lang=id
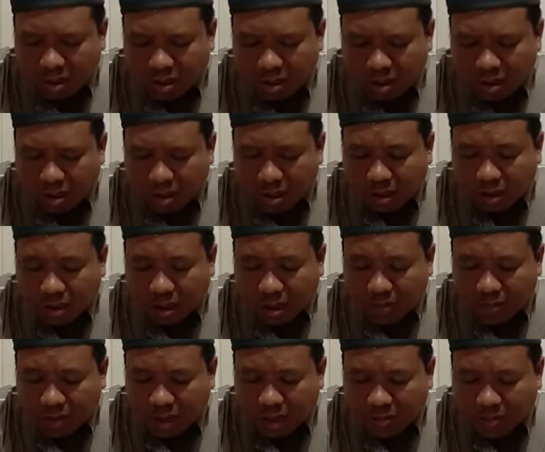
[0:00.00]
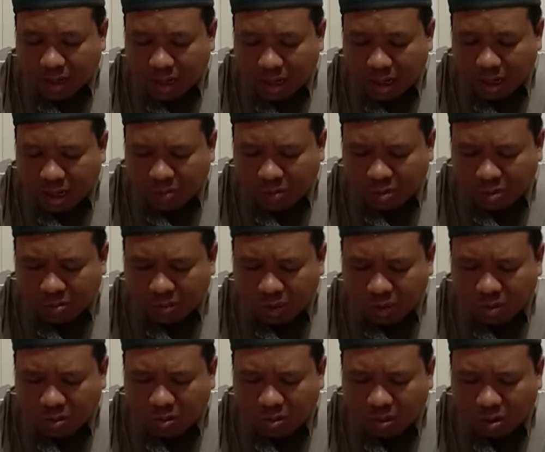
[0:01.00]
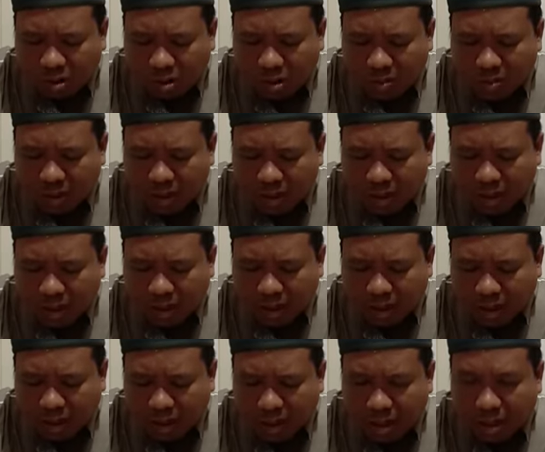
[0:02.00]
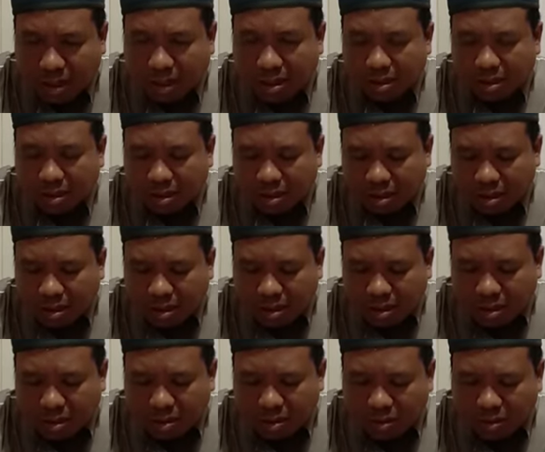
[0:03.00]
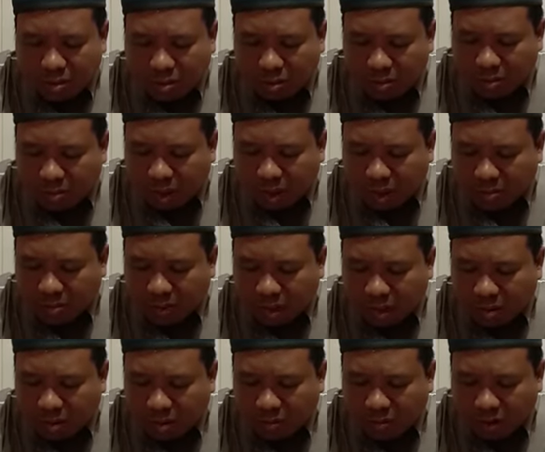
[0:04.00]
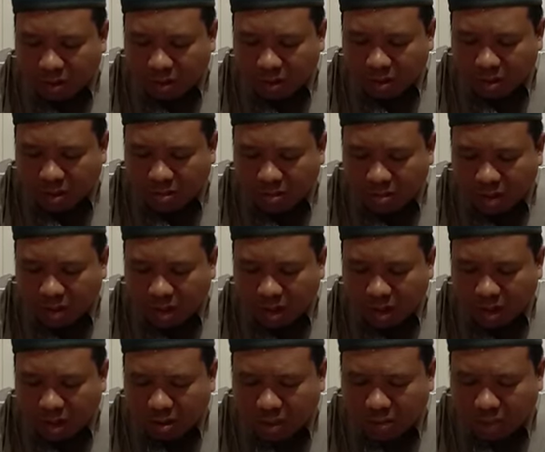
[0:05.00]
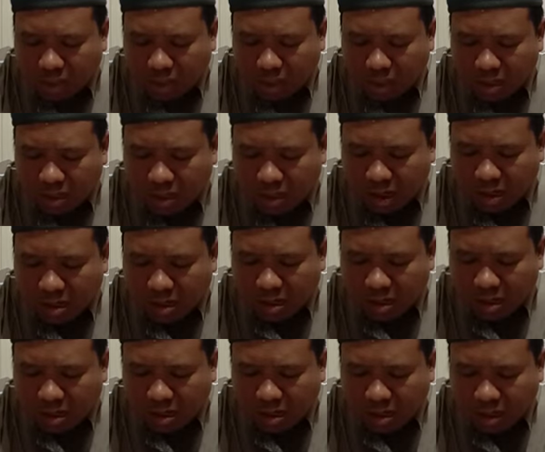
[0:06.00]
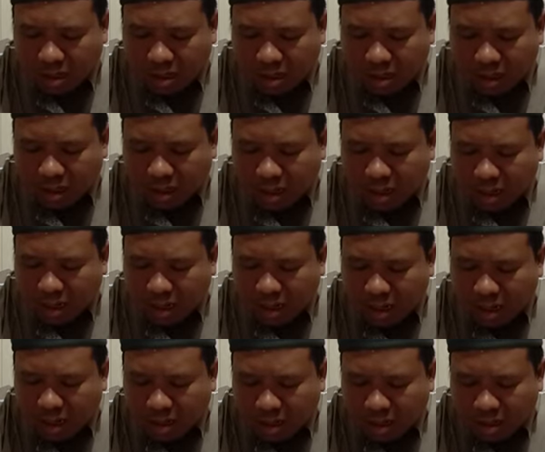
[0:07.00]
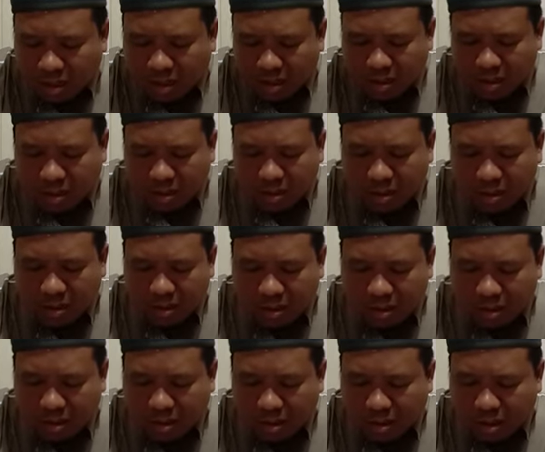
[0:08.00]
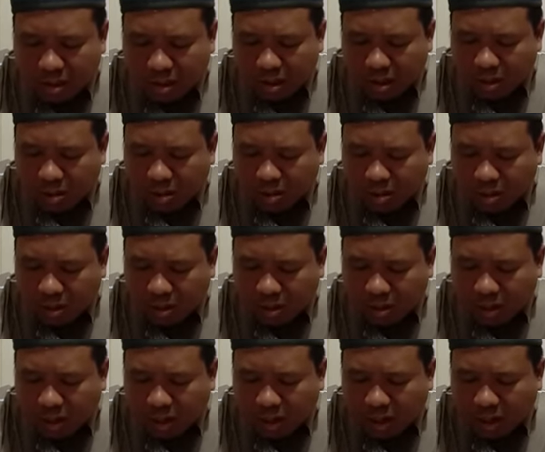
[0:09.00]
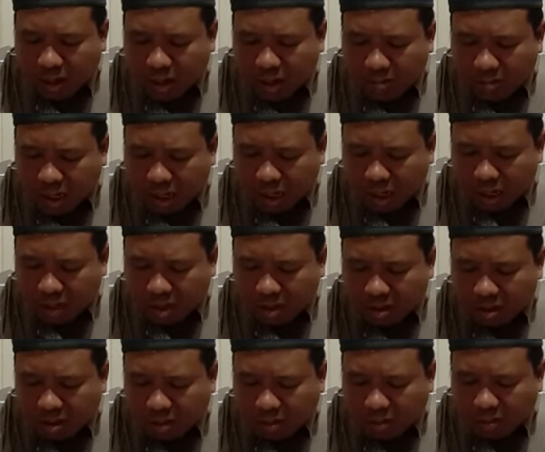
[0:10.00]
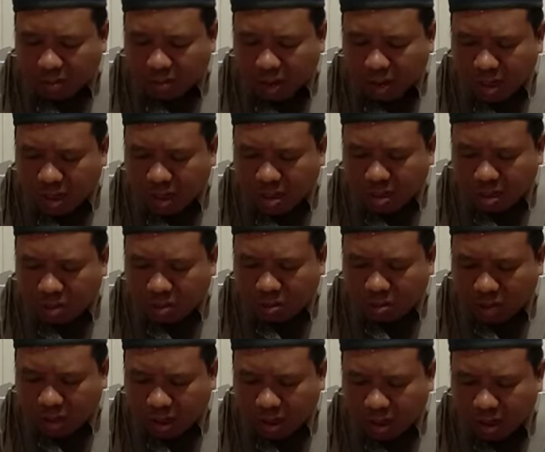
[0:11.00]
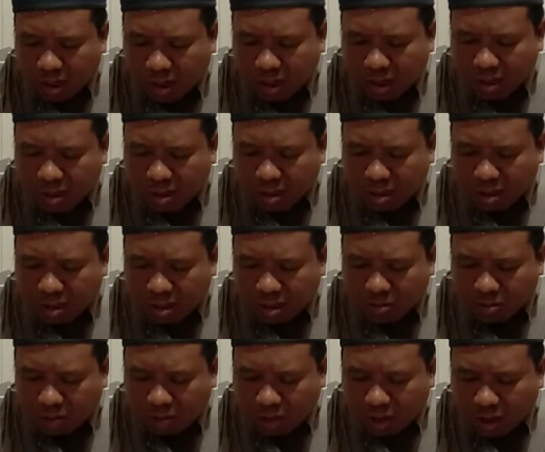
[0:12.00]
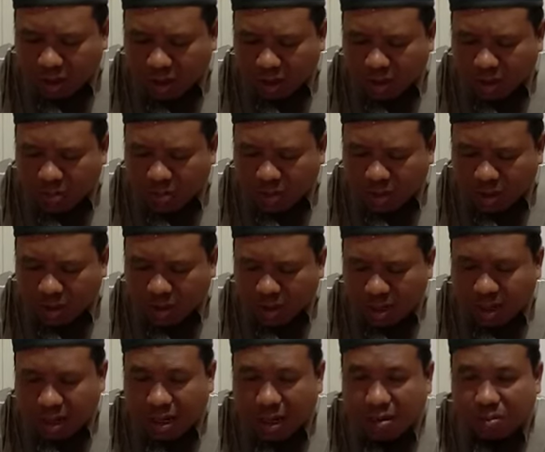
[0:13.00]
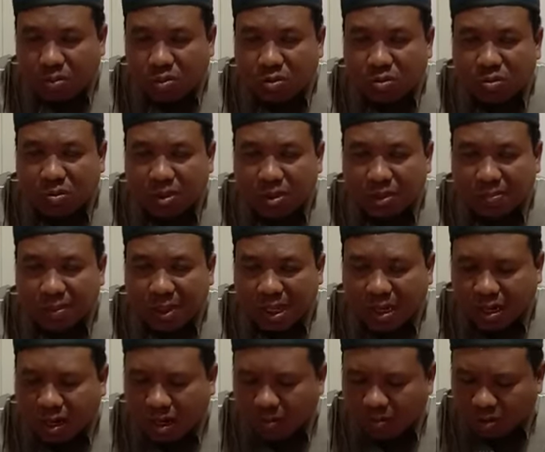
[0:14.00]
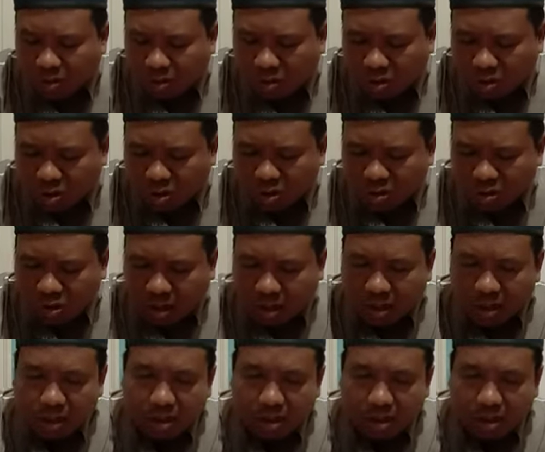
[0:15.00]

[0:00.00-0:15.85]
yang telah menciptakanmu min turabin dari tanah summa min nutfatin kemudian Allah menjadikan dari tanah yaitu air mani summa sawwaka Kemudian Allah menjadikanmu, menciptakanmu rojulan,